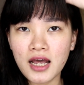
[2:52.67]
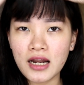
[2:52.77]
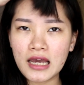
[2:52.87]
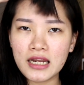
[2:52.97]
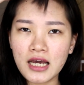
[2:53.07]

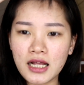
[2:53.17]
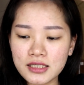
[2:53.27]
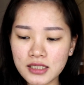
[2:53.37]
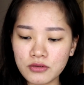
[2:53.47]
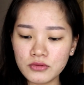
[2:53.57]
Nah ini
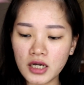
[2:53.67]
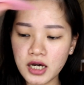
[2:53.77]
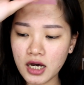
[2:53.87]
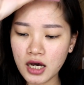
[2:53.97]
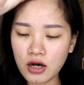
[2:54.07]
alis aku
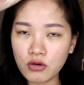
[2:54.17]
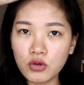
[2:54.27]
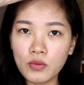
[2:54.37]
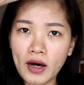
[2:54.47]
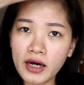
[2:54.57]
udah
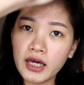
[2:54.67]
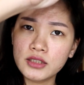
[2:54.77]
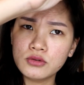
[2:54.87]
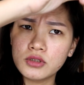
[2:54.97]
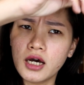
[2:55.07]
aku pakai
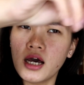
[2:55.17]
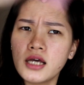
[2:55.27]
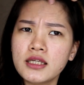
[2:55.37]
juga.